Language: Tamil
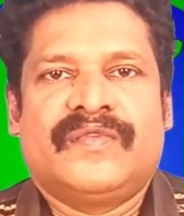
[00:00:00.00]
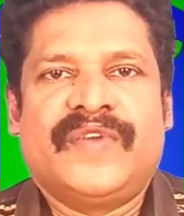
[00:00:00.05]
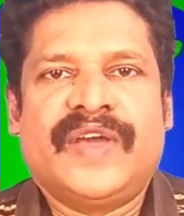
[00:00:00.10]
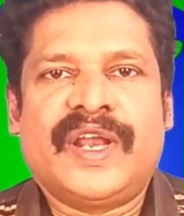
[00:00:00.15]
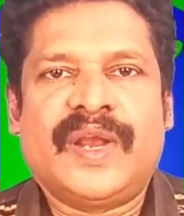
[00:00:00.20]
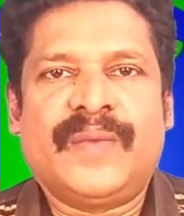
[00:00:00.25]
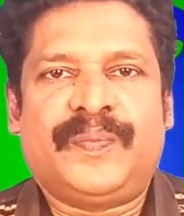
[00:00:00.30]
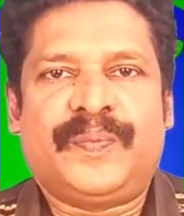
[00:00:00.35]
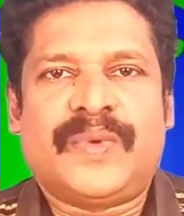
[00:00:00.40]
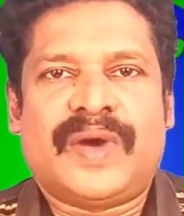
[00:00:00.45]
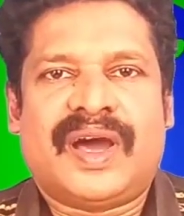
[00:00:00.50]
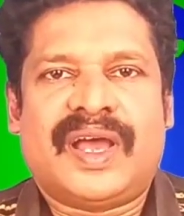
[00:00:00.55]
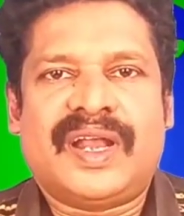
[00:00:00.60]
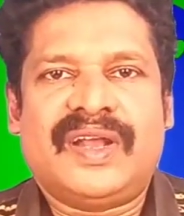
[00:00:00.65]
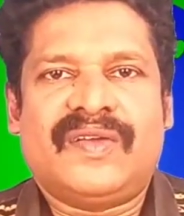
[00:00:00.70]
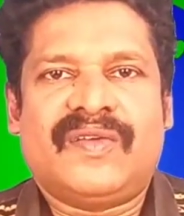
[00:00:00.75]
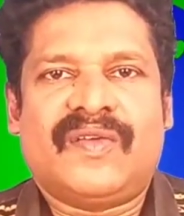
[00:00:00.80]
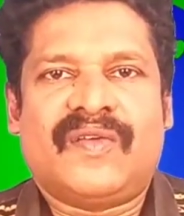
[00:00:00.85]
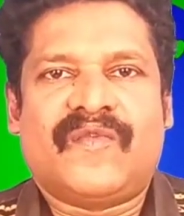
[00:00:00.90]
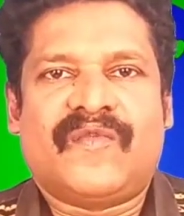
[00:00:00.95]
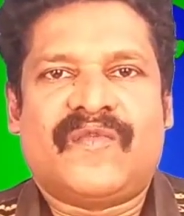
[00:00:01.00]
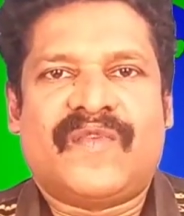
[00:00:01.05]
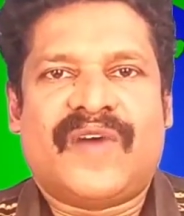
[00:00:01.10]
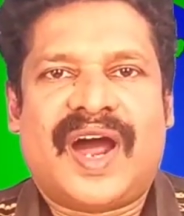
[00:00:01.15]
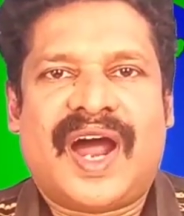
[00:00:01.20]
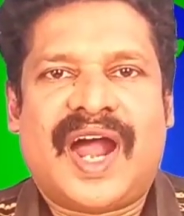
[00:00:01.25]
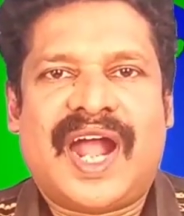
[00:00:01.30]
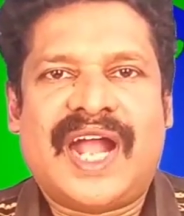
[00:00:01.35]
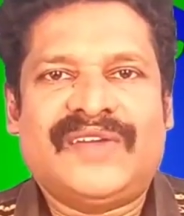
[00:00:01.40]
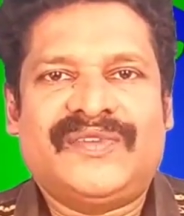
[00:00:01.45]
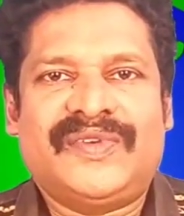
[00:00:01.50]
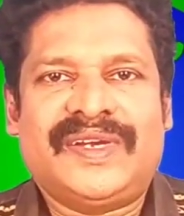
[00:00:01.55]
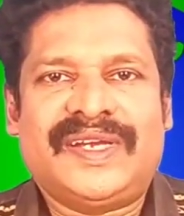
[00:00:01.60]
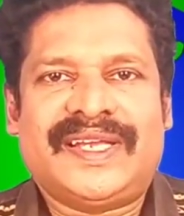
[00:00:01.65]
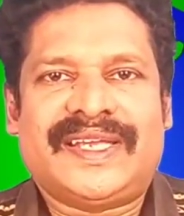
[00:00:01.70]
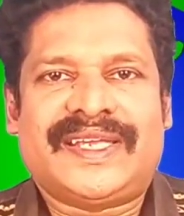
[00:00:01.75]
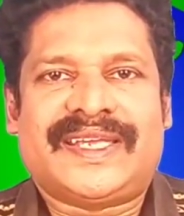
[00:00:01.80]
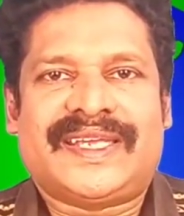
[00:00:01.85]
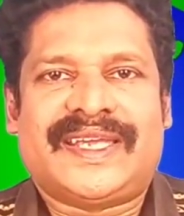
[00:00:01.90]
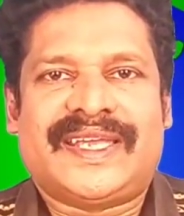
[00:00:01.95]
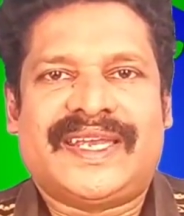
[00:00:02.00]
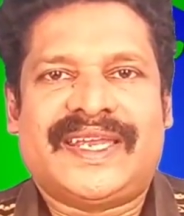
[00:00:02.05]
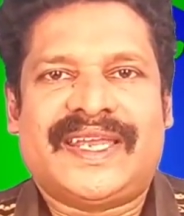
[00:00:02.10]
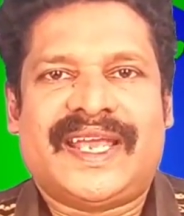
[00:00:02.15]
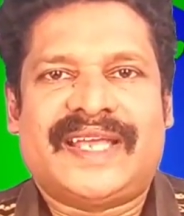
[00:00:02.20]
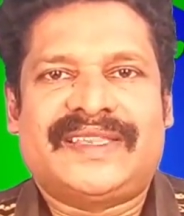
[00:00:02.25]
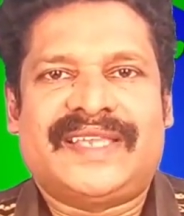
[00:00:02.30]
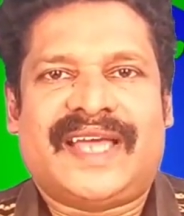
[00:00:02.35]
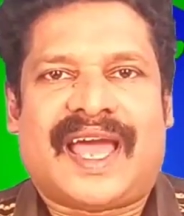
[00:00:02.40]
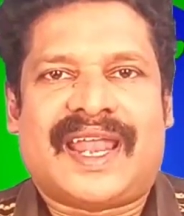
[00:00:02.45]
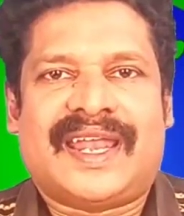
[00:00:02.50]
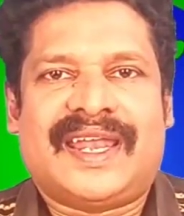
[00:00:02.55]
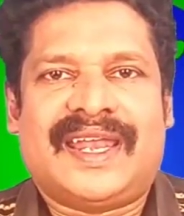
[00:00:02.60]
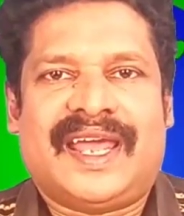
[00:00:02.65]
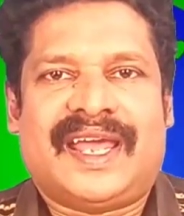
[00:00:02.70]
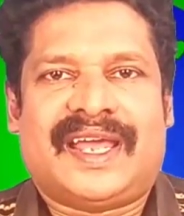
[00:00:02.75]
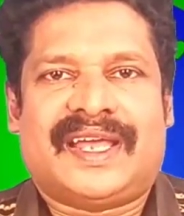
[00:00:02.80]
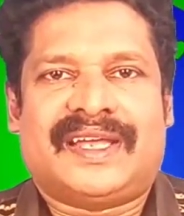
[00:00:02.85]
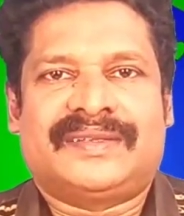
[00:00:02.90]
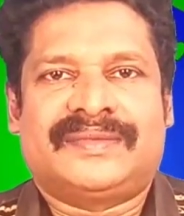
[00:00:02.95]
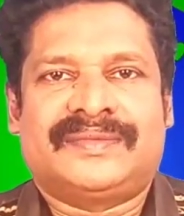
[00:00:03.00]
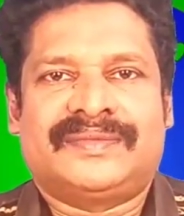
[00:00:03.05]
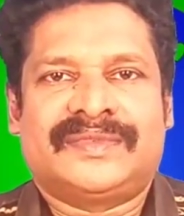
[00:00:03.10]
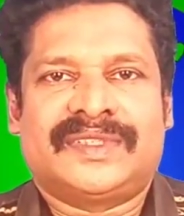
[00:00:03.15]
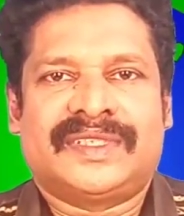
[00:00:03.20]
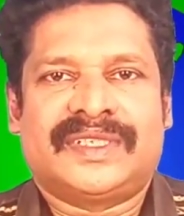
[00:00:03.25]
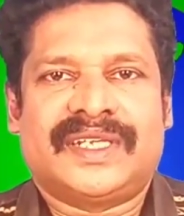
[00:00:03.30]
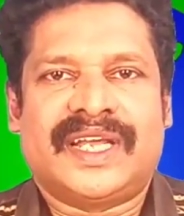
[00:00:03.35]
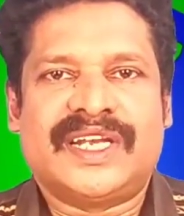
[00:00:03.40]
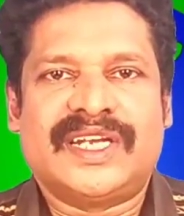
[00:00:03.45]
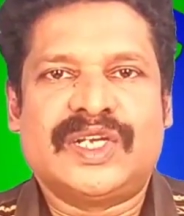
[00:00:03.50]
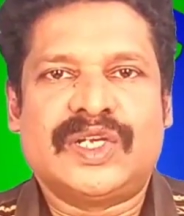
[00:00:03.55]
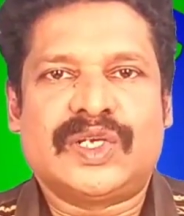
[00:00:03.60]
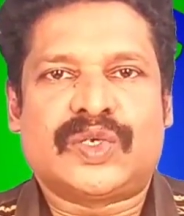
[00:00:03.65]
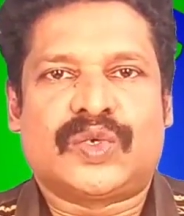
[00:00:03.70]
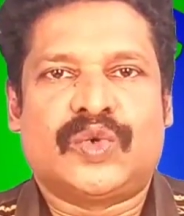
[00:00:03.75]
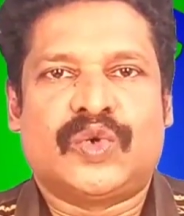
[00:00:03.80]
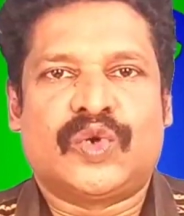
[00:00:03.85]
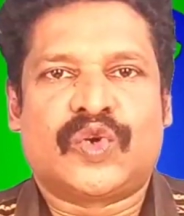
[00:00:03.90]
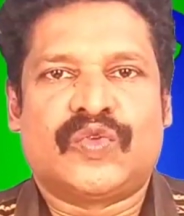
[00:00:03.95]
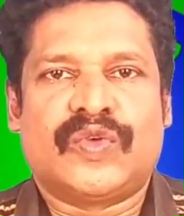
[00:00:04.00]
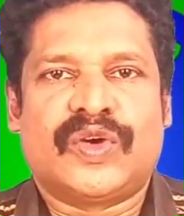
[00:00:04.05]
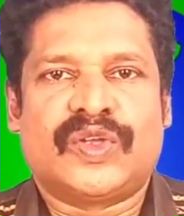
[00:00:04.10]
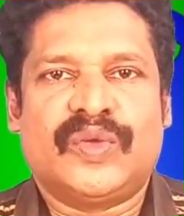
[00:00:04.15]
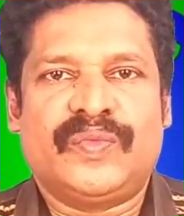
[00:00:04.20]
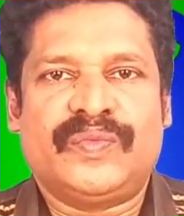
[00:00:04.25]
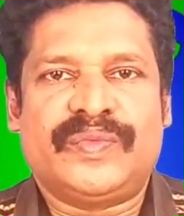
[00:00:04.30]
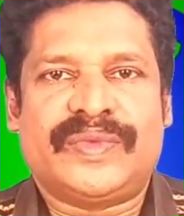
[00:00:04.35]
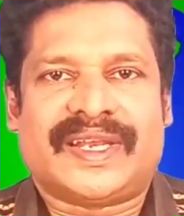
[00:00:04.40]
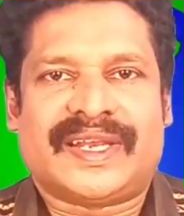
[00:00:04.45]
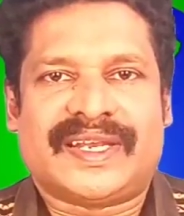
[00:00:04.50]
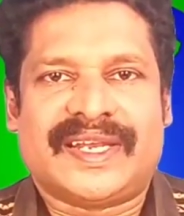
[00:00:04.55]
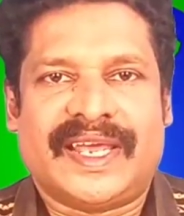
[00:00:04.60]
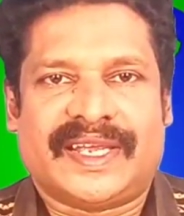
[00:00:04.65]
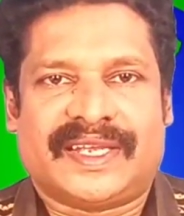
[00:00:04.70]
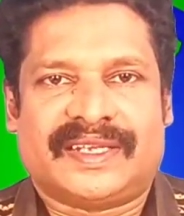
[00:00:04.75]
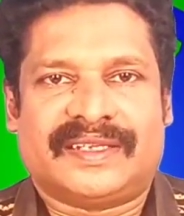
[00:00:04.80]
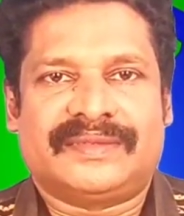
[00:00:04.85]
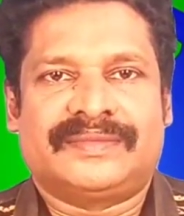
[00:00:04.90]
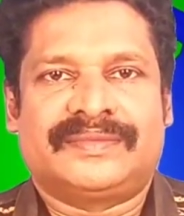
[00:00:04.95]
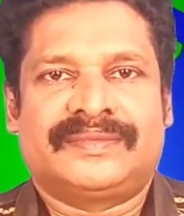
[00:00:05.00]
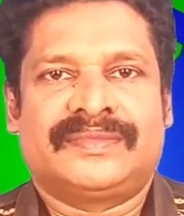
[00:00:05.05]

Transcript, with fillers: வெறுப்பால் வாழ்வு இனியது அல்ல என்று கூறுவதும் இல்லை